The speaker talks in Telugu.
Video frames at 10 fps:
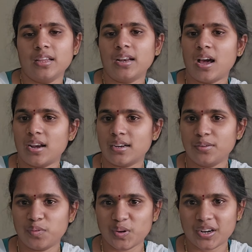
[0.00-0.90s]
నేను
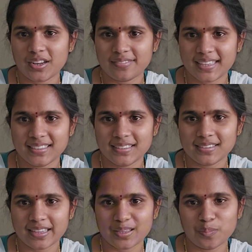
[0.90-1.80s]
ఆల్రెడీ ఫోర్ అండ్ హాఫ్
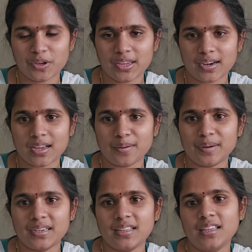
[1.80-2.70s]
కేజెస్ తగ్గిపోయాను
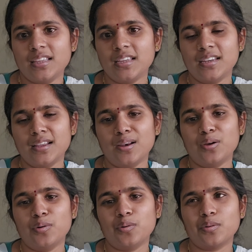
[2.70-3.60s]
కాబట్టి ఈ
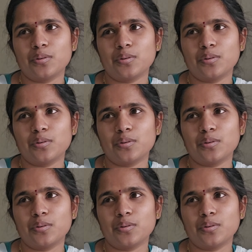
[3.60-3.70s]
నెలలో